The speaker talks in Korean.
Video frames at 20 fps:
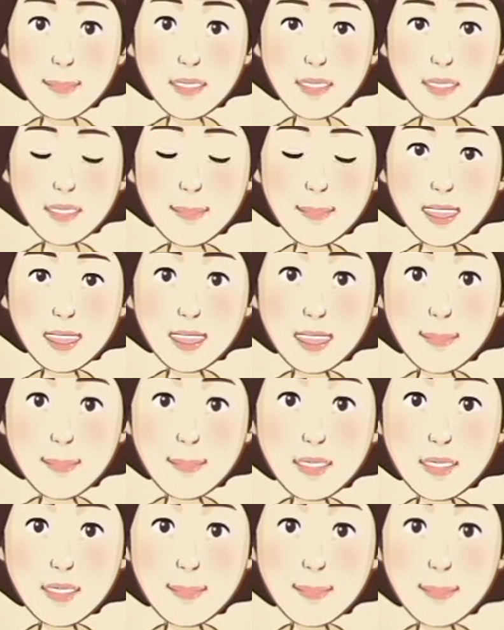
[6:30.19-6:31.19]
즐거움을
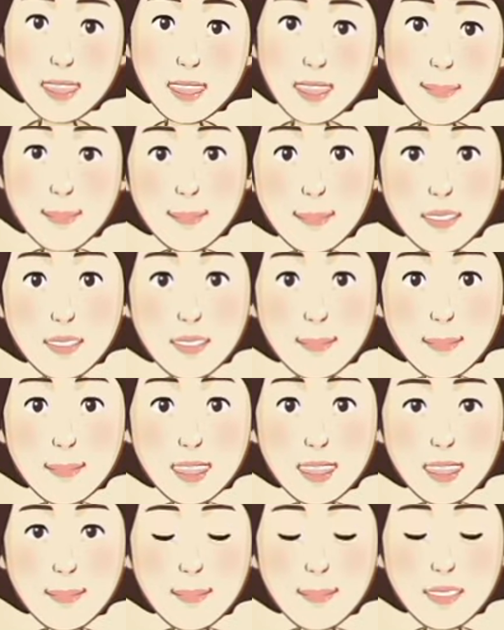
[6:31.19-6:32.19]
느낄 수 있는
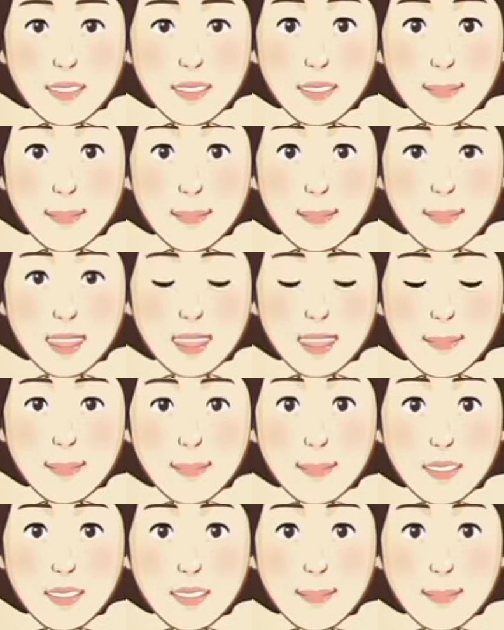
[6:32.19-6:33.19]
새로운 성감대를
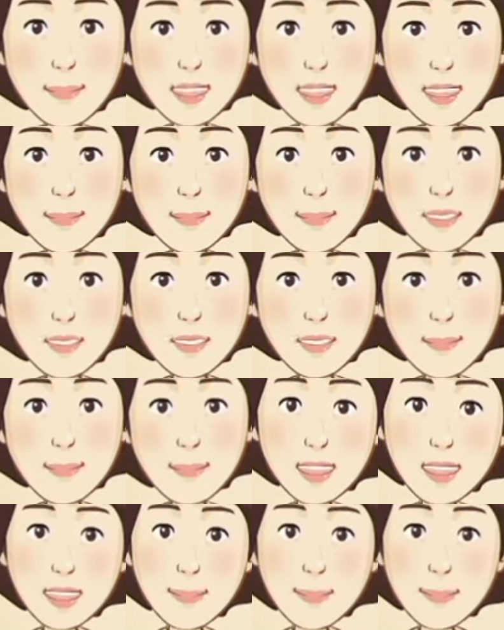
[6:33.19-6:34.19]
찾아보는 것도
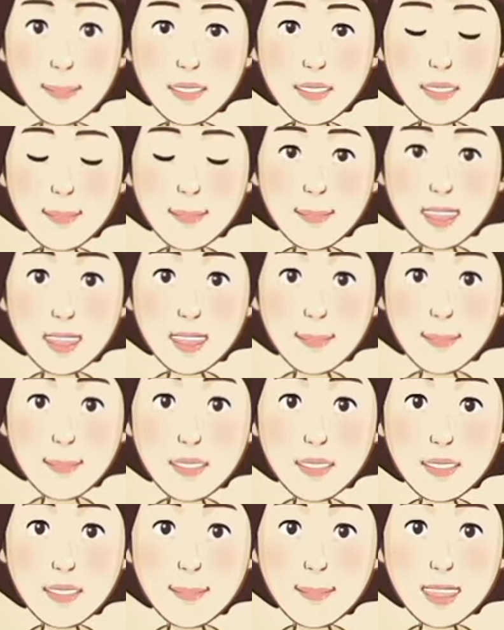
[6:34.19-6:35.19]
좋고요.
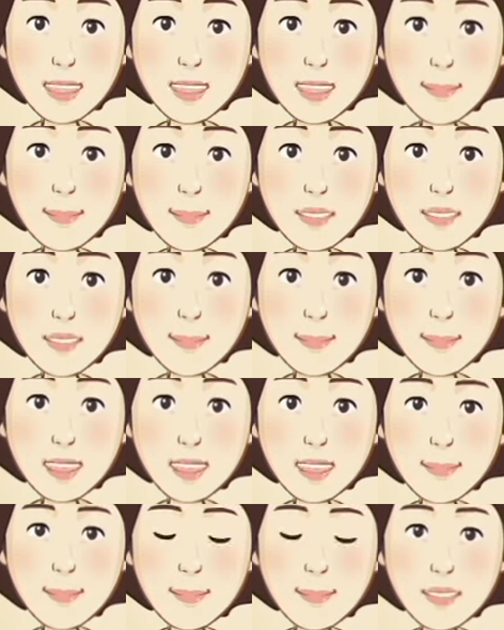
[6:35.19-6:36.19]
또
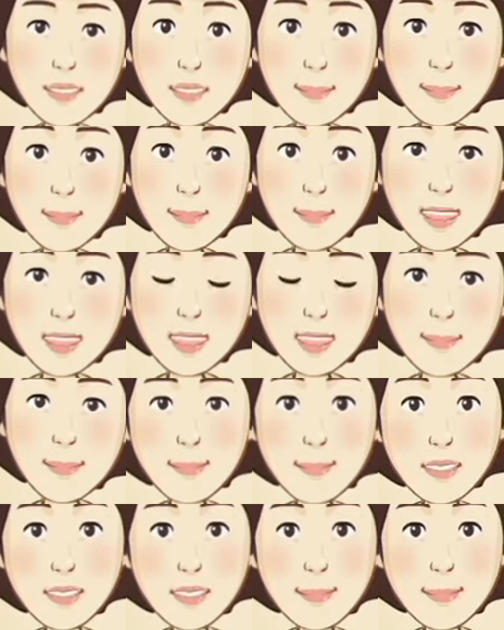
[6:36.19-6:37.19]
스스로 변화된
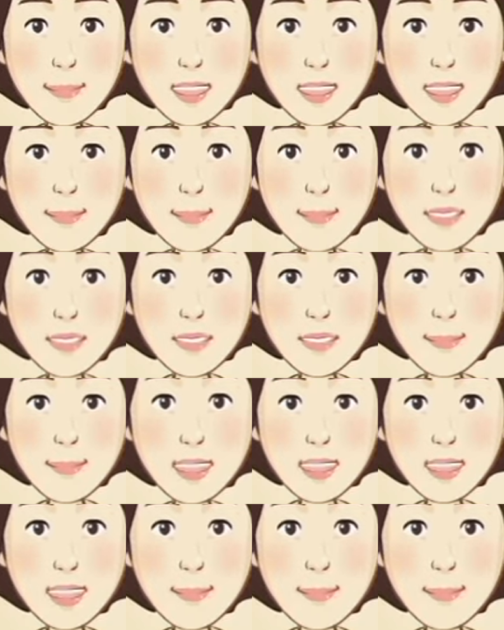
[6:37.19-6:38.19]
자신의 몸을
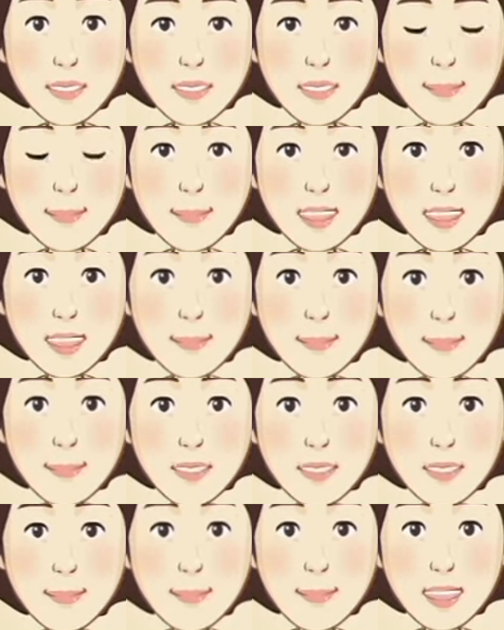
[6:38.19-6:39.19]
바라보거나
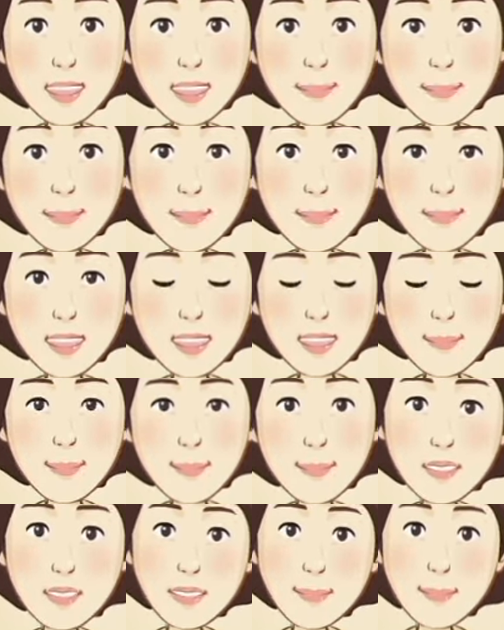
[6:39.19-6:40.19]
만져보면서
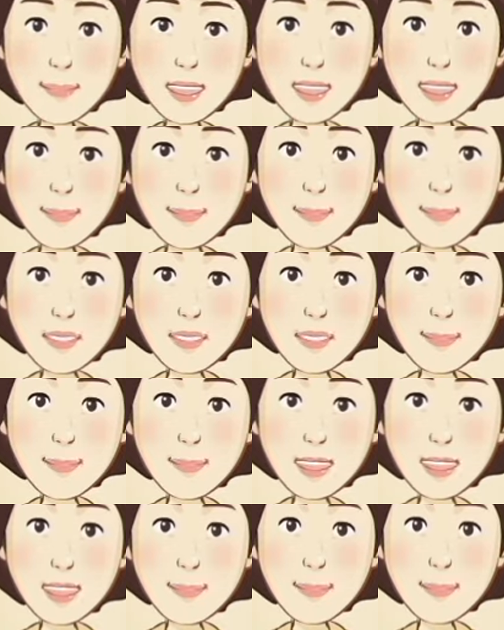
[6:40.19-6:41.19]
자신의 몸에
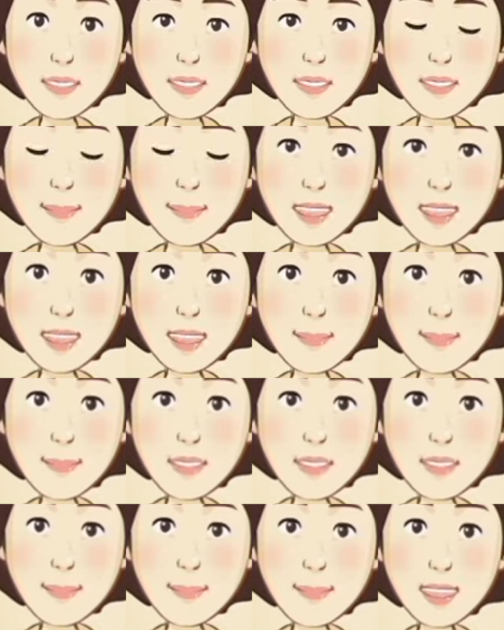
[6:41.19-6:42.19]
익숙해져 가고
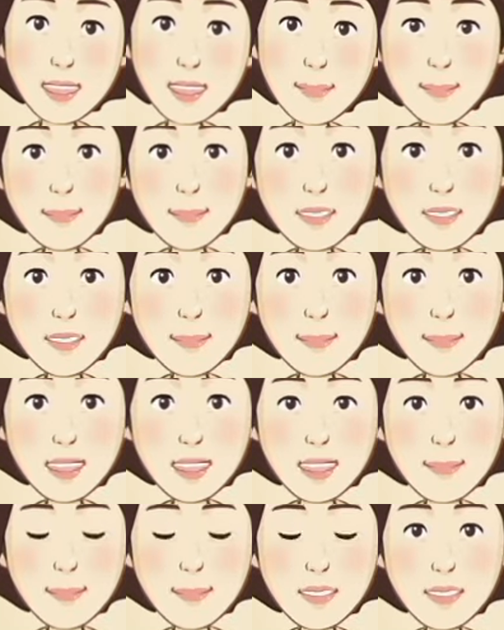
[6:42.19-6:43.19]
만족감을
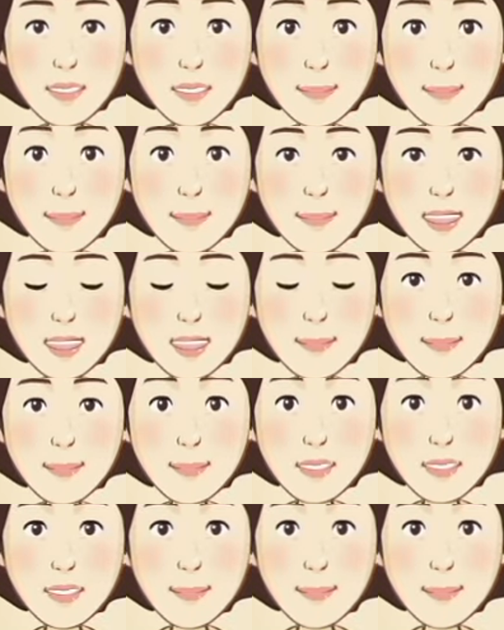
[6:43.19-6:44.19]
느끼는 부위를
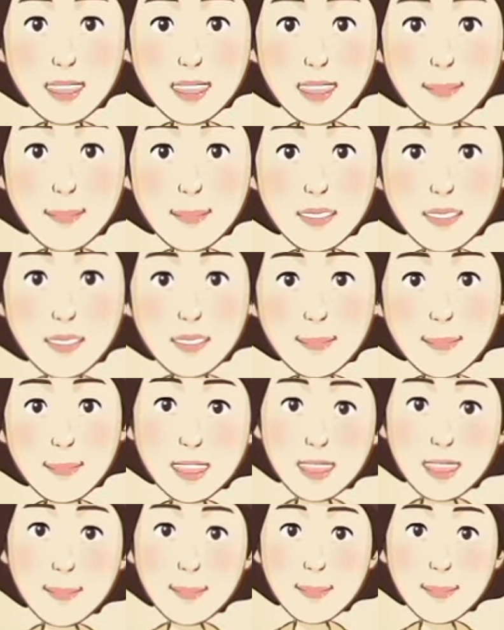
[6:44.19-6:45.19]
찾아보는 것도
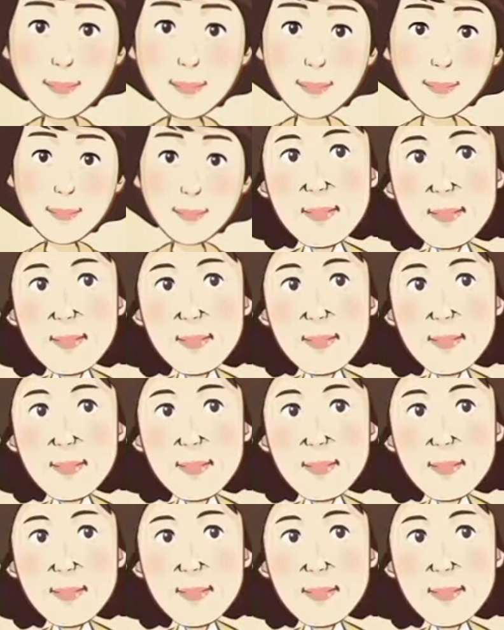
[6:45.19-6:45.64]
좋죠.